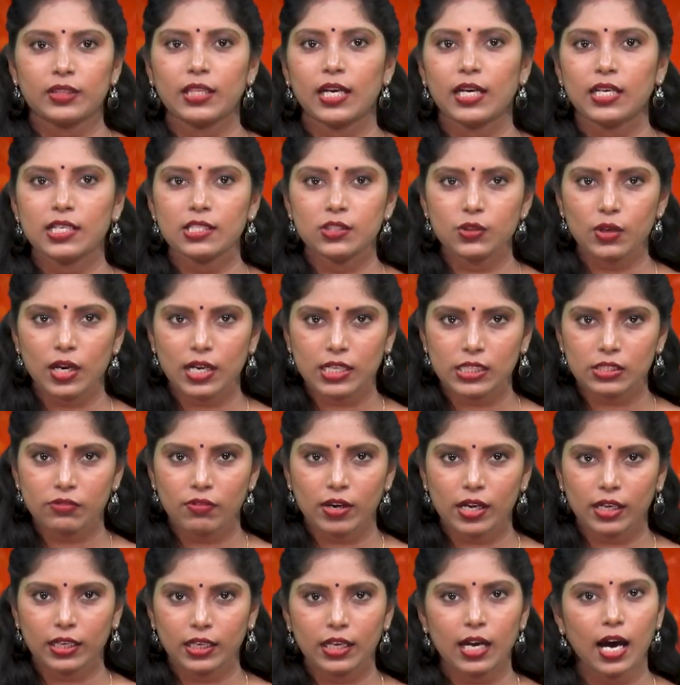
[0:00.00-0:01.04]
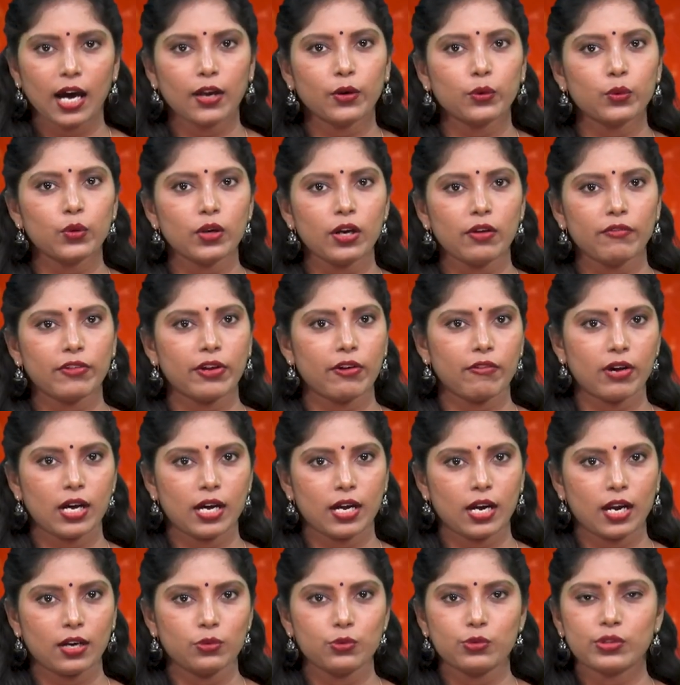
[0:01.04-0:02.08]
ధనస్సు రాశి వారికి అనుకున్న
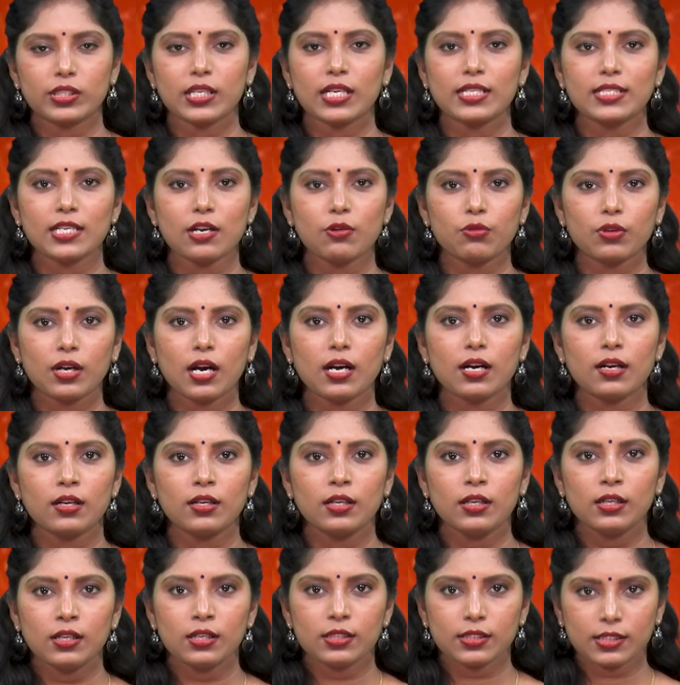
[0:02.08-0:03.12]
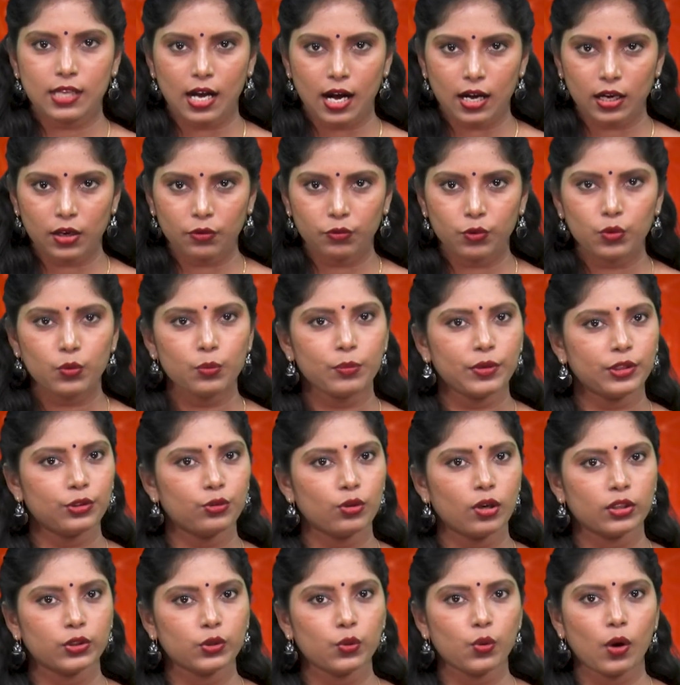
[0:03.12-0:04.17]
వ్యవహారాలు సజావుగా సాగవు
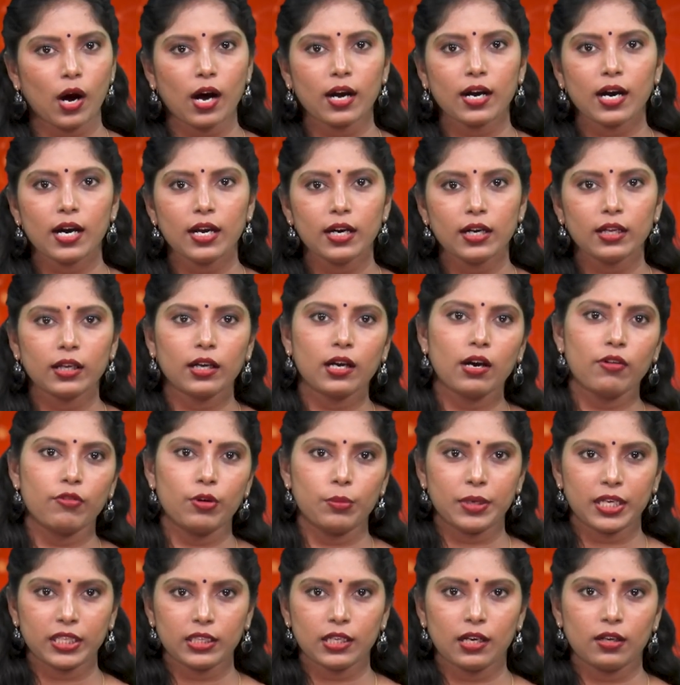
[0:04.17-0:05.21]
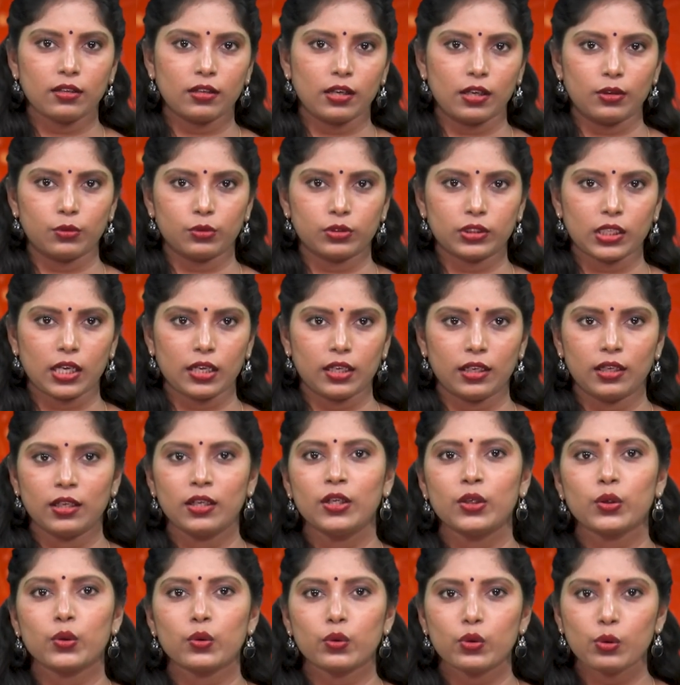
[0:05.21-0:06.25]
మిత్రులతో అకారణంగా విభేదాలు కలుగుతాయి
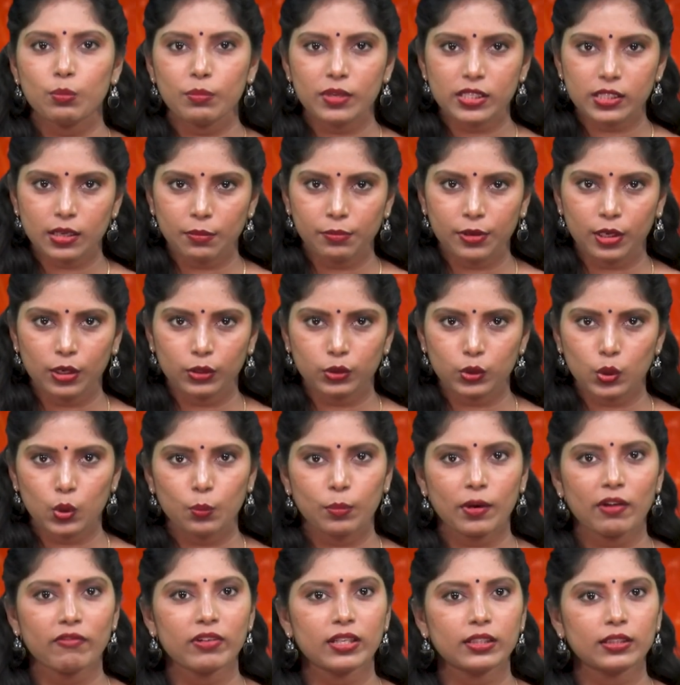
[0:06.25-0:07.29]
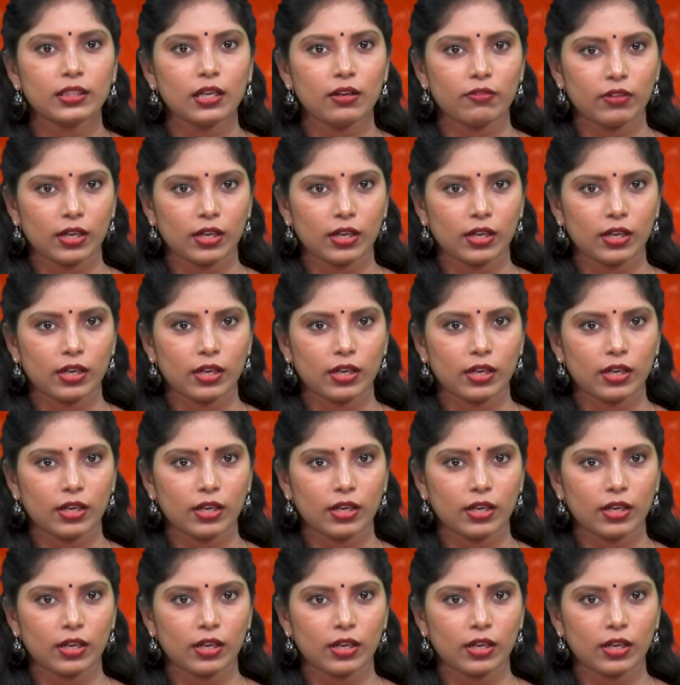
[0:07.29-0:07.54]
కుటుంబ సభ్యులతో ప్రవర్తన